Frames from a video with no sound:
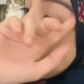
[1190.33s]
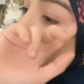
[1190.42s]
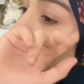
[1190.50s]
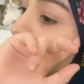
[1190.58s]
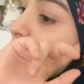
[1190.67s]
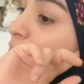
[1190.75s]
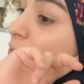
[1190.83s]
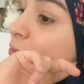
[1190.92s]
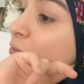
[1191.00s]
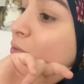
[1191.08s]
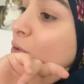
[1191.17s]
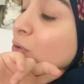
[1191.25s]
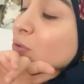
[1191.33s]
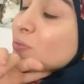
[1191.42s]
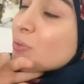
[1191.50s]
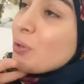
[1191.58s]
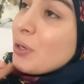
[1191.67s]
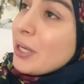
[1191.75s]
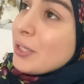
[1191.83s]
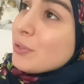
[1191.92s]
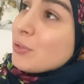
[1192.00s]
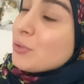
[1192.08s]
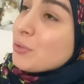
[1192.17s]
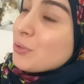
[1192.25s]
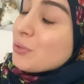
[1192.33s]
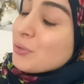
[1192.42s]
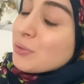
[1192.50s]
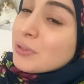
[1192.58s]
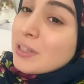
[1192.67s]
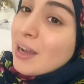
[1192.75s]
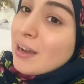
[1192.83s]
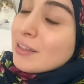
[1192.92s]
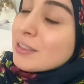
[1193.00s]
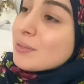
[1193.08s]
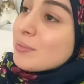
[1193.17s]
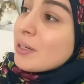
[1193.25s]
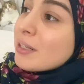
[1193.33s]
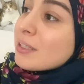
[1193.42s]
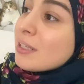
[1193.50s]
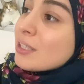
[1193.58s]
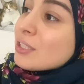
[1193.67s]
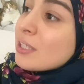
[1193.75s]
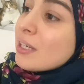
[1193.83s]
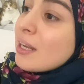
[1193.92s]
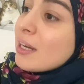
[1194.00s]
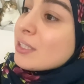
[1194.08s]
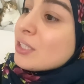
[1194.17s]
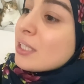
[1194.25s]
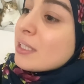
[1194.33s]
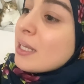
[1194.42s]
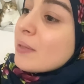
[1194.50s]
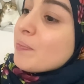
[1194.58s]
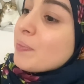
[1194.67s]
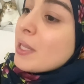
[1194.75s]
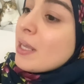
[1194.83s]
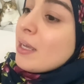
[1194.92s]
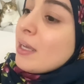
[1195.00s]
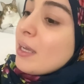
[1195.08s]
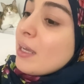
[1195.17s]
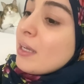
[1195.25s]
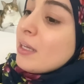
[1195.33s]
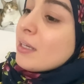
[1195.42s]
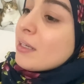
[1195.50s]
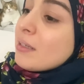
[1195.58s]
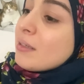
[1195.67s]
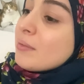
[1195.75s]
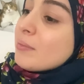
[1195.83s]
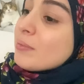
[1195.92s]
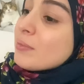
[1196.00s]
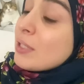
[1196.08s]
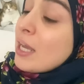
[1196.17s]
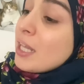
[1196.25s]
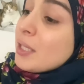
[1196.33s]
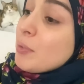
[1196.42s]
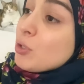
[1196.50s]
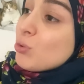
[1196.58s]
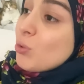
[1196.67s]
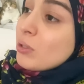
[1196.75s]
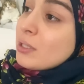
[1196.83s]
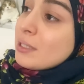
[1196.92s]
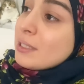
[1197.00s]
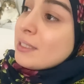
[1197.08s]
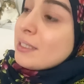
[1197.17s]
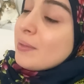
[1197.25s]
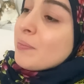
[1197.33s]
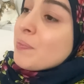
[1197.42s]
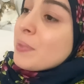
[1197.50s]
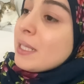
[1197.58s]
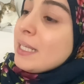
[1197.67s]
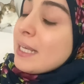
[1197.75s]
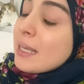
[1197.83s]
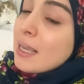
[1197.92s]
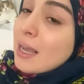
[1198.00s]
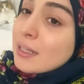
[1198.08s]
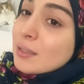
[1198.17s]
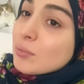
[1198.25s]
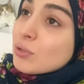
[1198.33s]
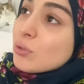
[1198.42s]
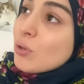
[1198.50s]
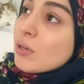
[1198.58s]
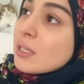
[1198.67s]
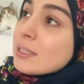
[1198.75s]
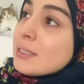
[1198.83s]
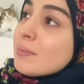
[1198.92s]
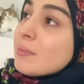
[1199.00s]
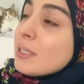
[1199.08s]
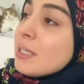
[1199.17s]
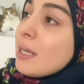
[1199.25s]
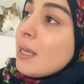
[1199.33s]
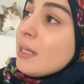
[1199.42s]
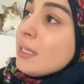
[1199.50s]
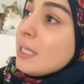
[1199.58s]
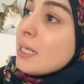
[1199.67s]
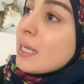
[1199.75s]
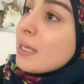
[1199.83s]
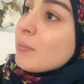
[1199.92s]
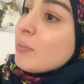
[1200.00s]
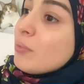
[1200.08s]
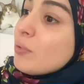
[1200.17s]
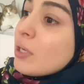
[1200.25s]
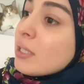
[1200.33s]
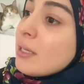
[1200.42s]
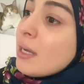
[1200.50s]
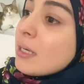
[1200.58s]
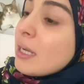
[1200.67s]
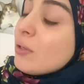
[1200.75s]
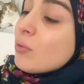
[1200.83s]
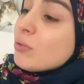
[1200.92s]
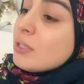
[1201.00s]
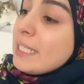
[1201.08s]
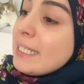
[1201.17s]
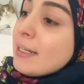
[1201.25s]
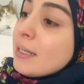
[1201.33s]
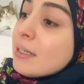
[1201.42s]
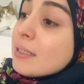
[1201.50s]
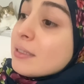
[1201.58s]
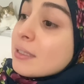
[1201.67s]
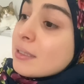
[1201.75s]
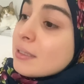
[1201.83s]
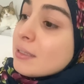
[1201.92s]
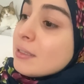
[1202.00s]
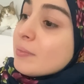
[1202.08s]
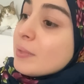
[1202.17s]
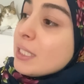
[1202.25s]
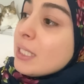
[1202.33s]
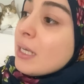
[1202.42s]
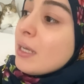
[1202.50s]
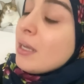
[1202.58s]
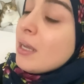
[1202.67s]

E, o gün böyle hüngür hüngür de ağladım arkadaşlar gerçekten. E, kendime çok kızdım. Niye kendimi zorladım diye. Niye bu kadar hani o denilene takıldım diye.